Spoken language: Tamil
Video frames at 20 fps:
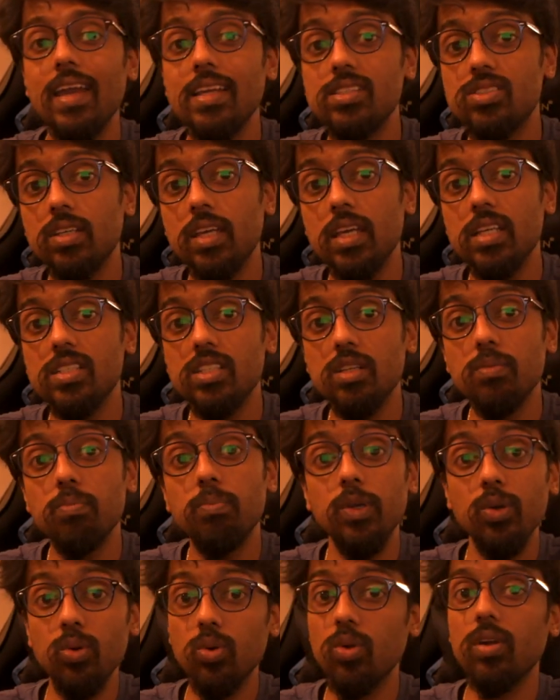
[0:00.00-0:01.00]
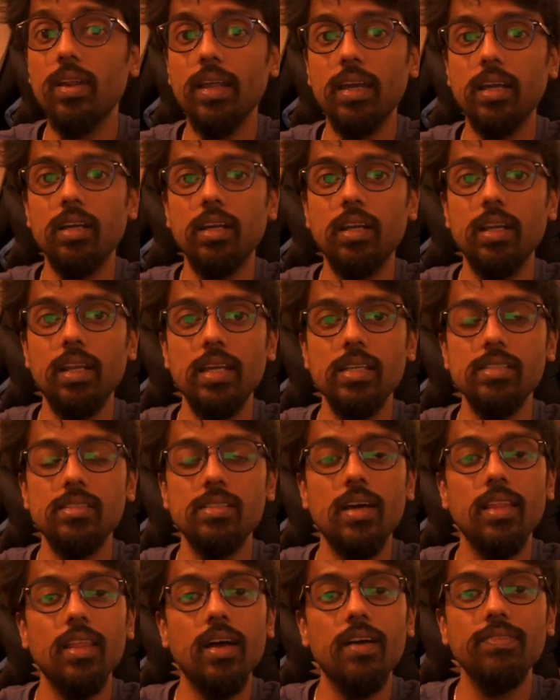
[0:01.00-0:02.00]
எஜுகேஷன் பியூரோ
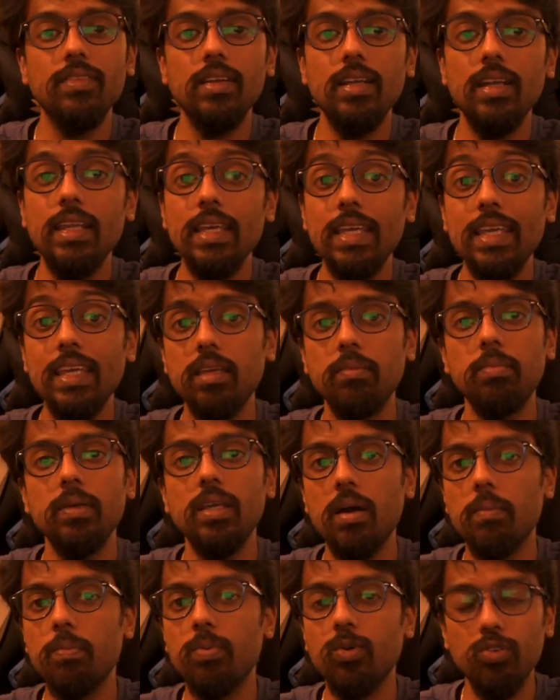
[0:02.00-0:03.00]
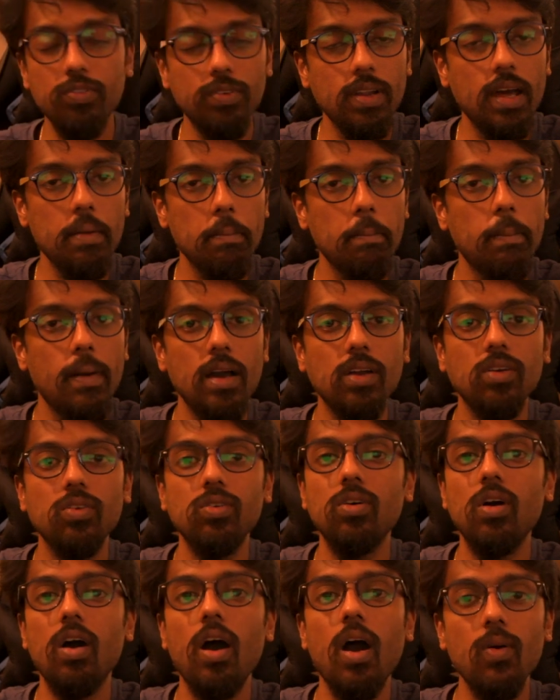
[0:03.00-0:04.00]
ரெக்கக்னைஸ்ட் அதாவது டிஇபி அப்ரூவ்டான்னு e
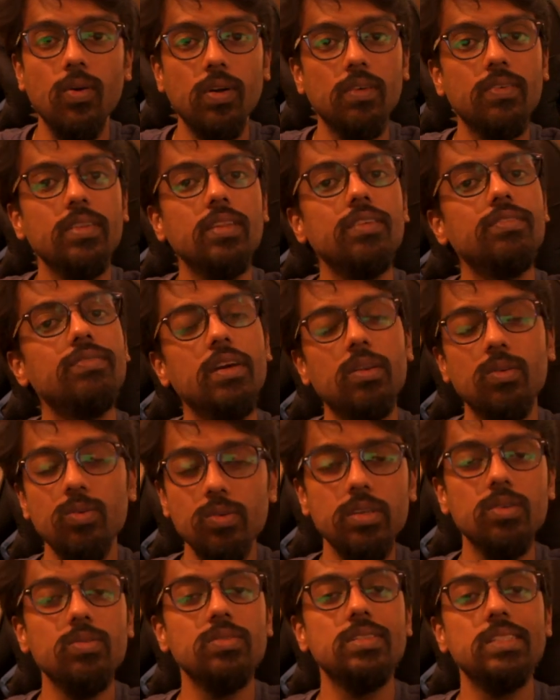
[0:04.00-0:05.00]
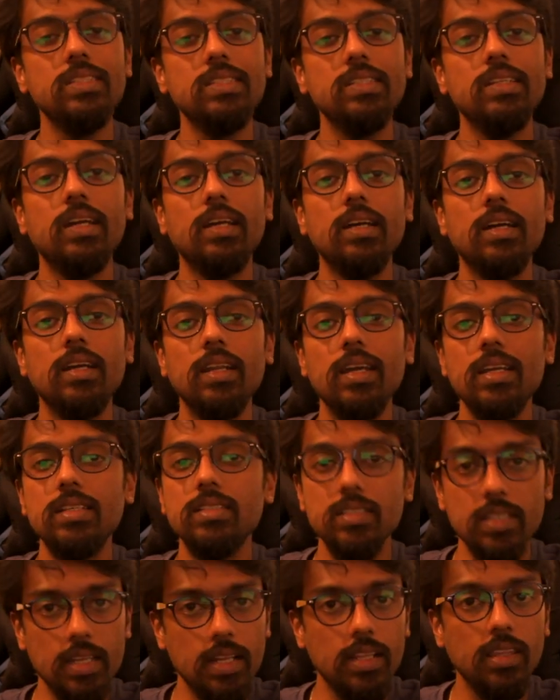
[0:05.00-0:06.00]
பார்க்கணும் அவங்க வந்து வெறும் யூஜிசி
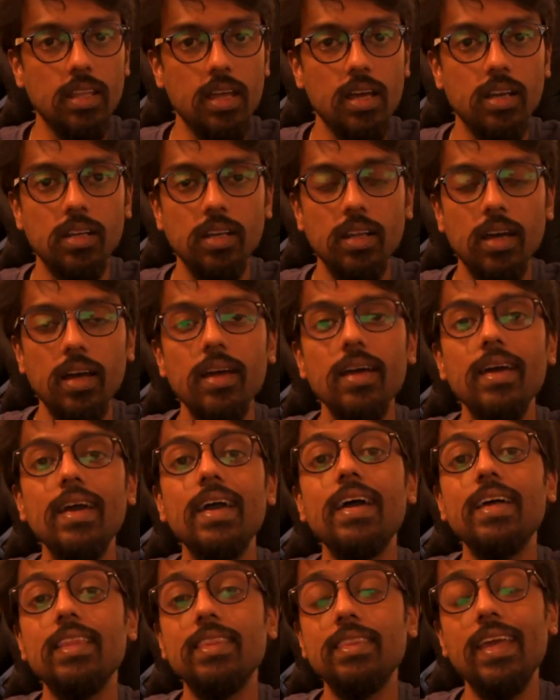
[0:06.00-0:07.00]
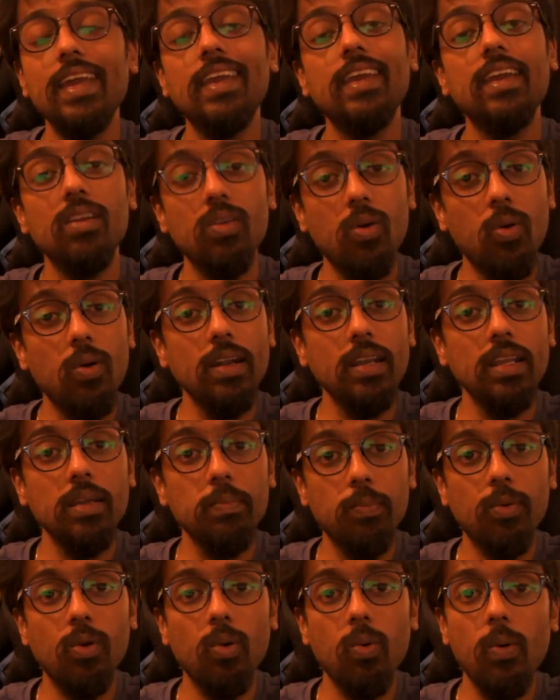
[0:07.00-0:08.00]
ரெக்கக்னைஸ்டு இருந்தாங்கன்னா தே கேன் ஒன்லி
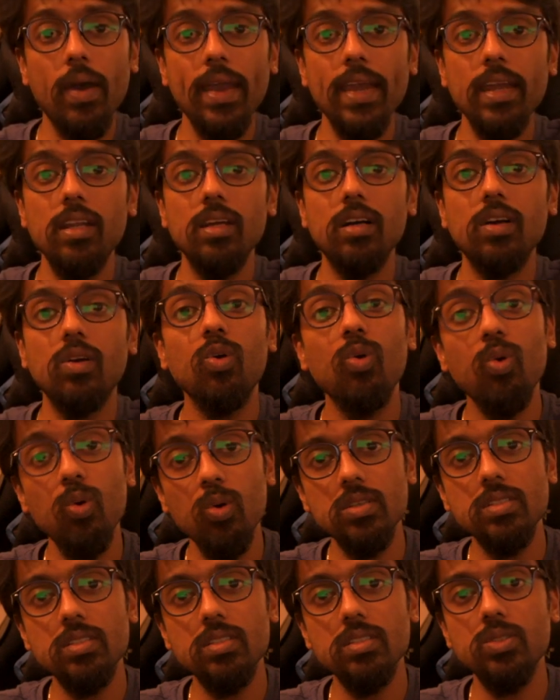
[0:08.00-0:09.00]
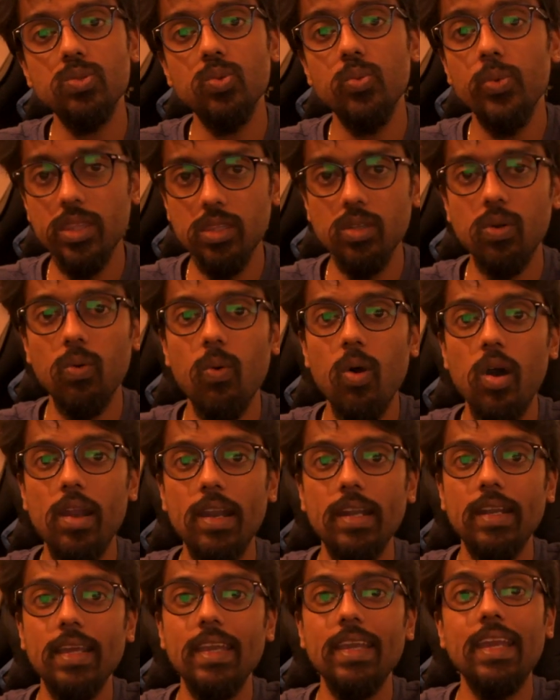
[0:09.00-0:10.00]
ப்ரொவைட் கோர்சஸ் வித்
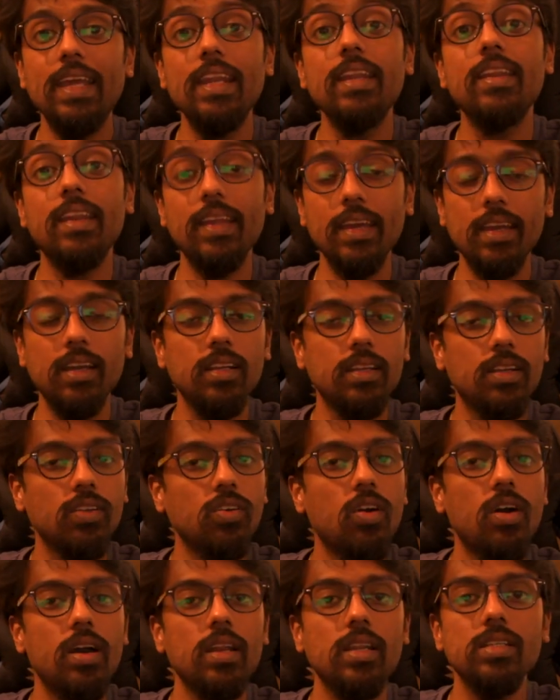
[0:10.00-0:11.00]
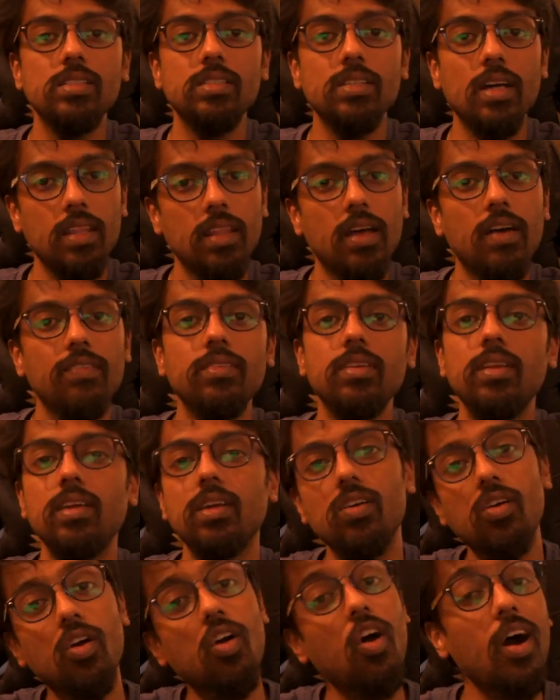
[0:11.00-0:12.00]
குவாலிட்டி இன் ரெகுலர் காலேஜ் அதாவது
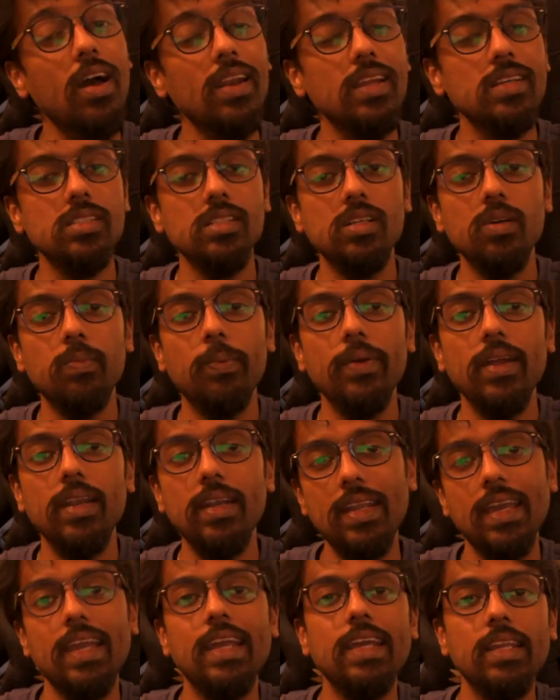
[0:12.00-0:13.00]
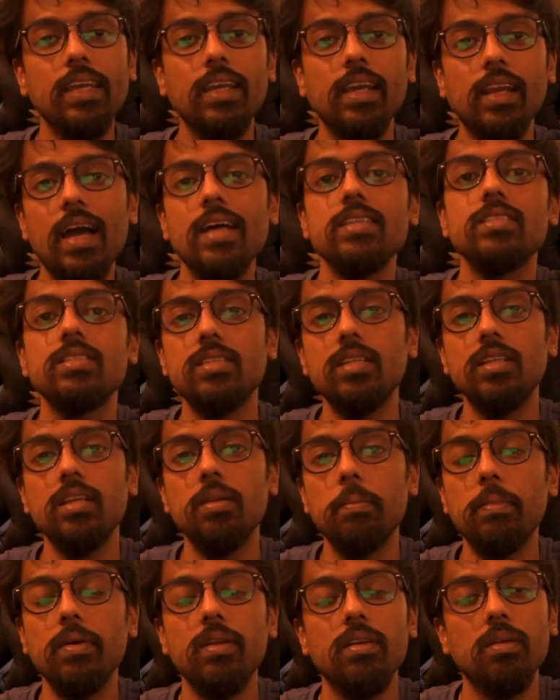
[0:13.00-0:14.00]
நீங்கள் காலேஜுக்கு போய் டெய்லி கிளாஸஸ்
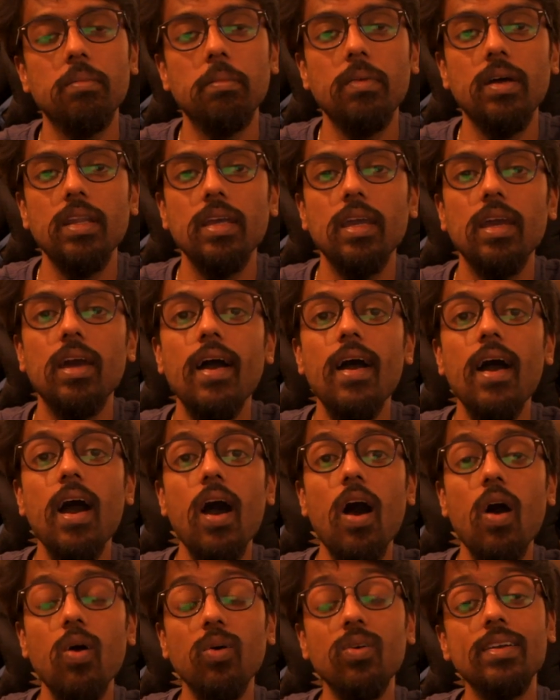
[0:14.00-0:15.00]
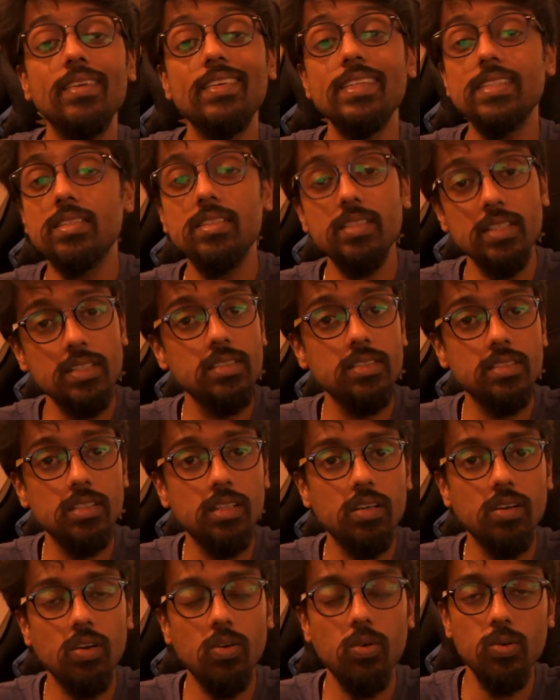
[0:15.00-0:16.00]
அட்டன் பண்ணுற மாதிரி அவங்க
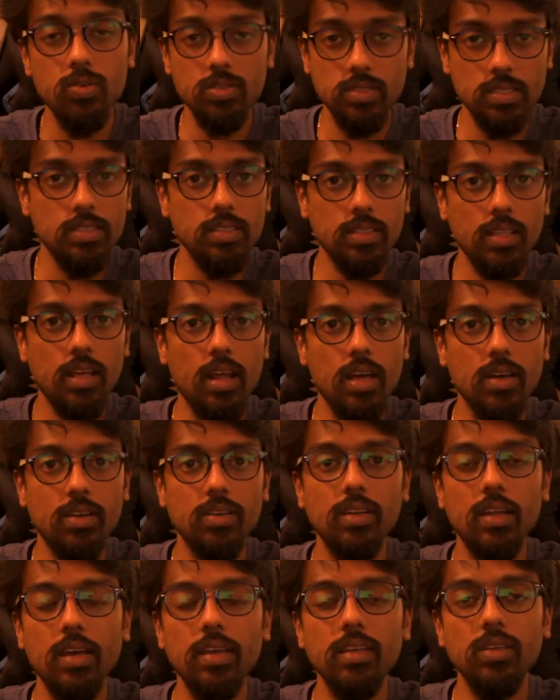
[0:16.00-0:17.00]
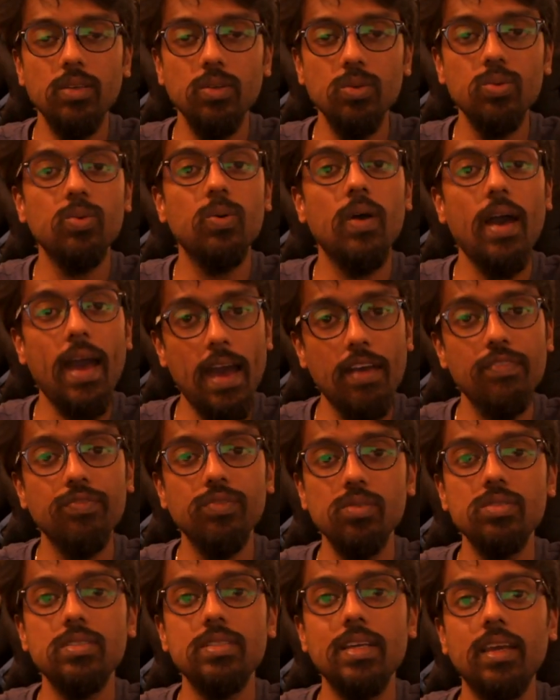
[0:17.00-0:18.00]
டிஸ்டன்ஸில் கோர்சஸ் தராங்கன்னா யூ ஹாவ்
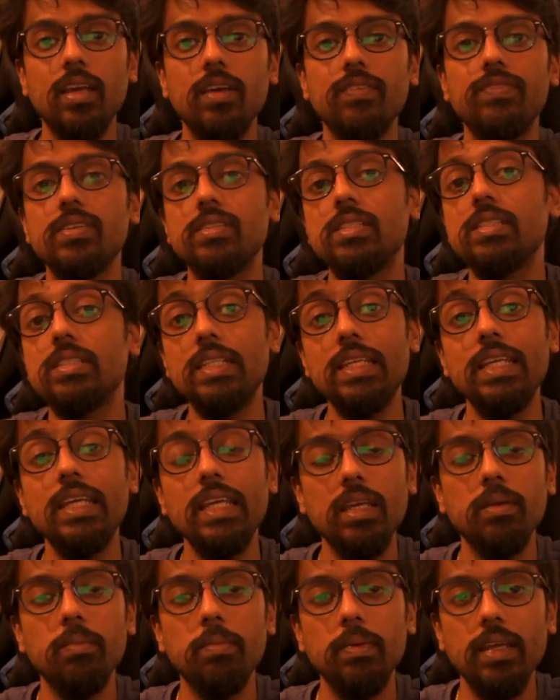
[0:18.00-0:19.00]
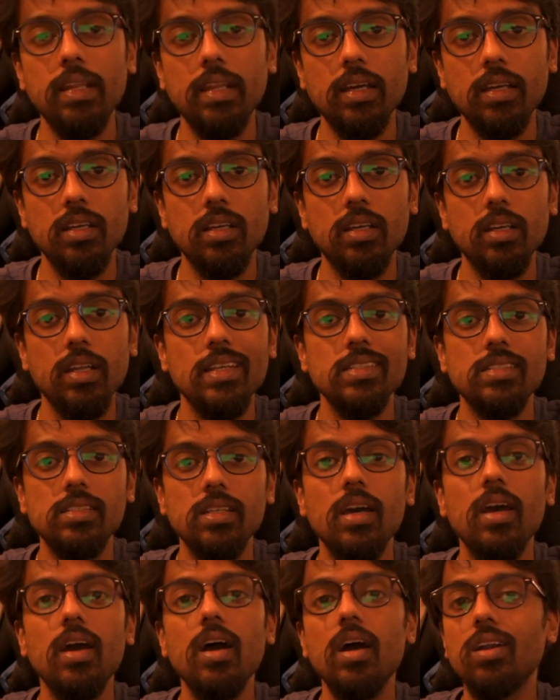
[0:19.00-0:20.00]
டு செக் இஃப் இட்ஸ் டிஇபி
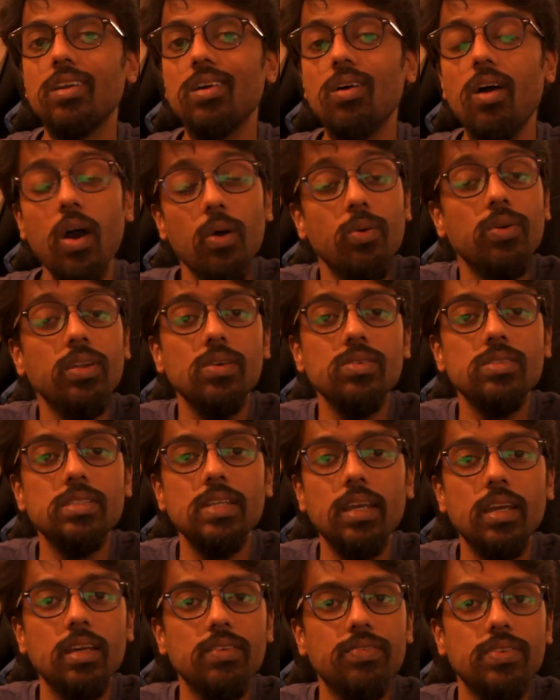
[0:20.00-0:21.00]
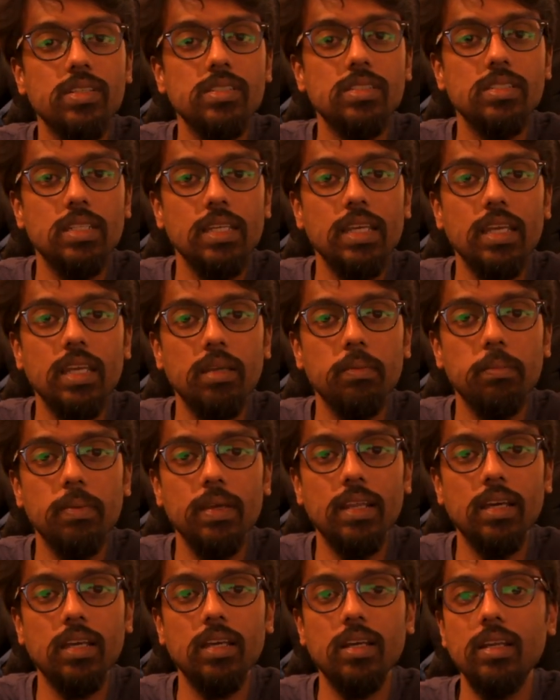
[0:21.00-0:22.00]
ரெக்கக்னைஸ்ட் நான் ஹவு டியூ செக் இஃப் இட்ஸ்
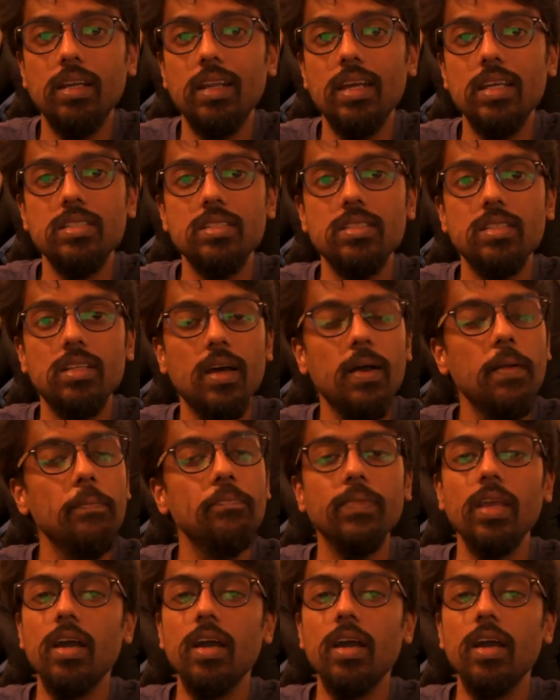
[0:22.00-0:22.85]
டிஇபி ரெக்கக்னைஸ்டுனா